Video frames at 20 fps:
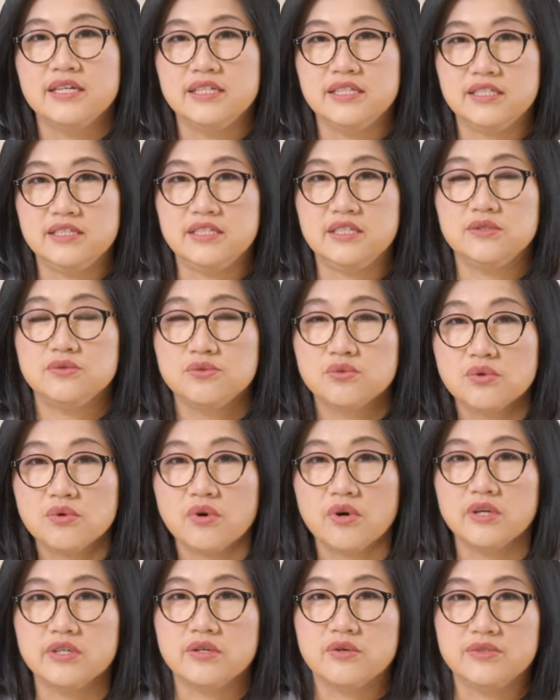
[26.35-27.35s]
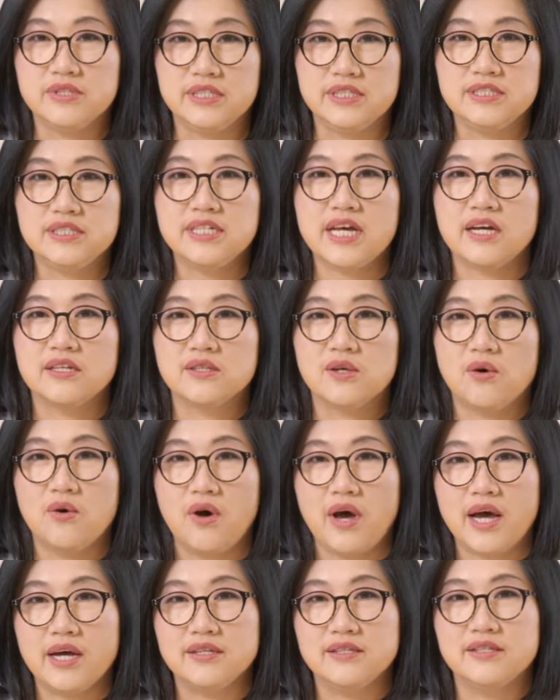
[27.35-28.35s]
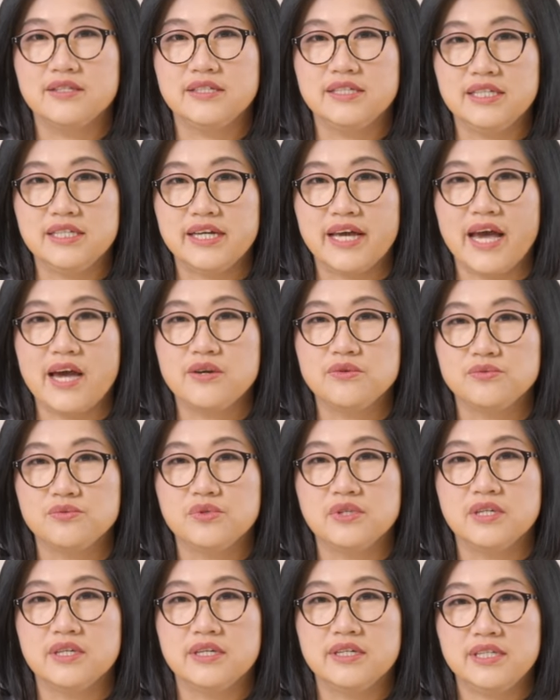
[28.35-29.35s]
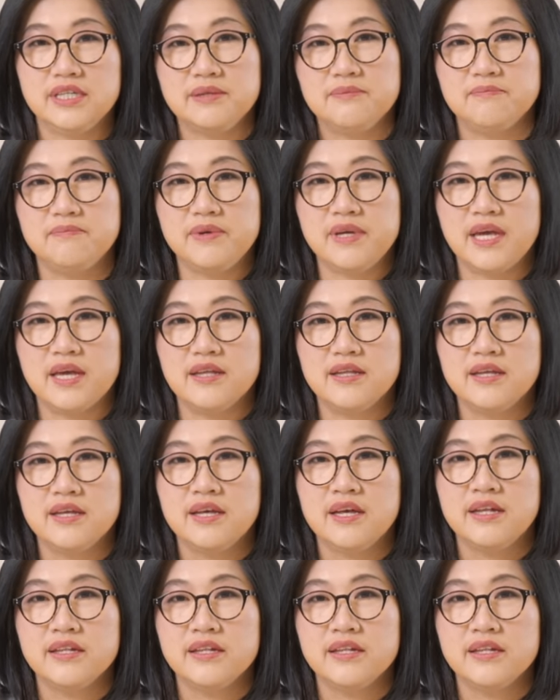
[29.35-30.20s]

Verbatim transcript: 以及如果有影响的话呢，应该如何应变？